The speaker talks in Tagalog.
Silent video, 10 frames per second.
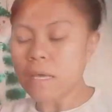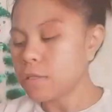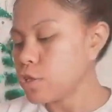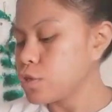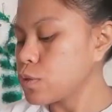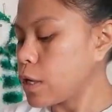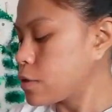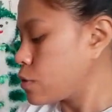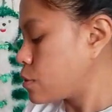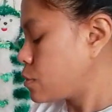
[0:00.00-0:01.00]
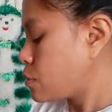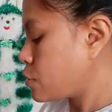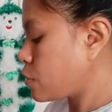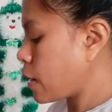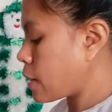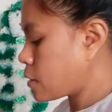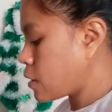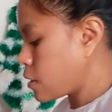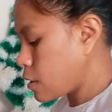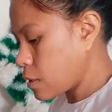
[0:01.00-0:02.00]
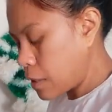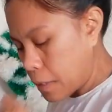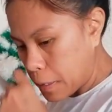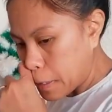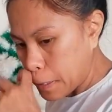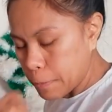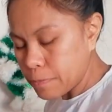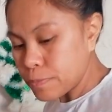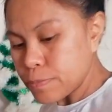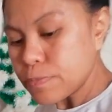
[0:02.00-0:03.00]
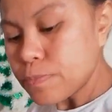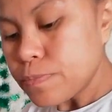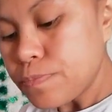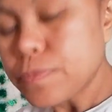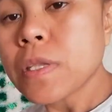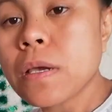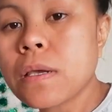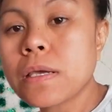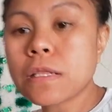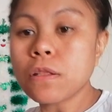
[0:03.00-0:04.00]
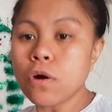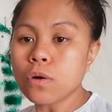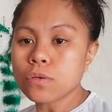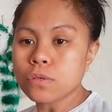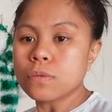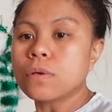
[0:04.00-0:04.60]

natin yung ano, yung ating uh, itlog.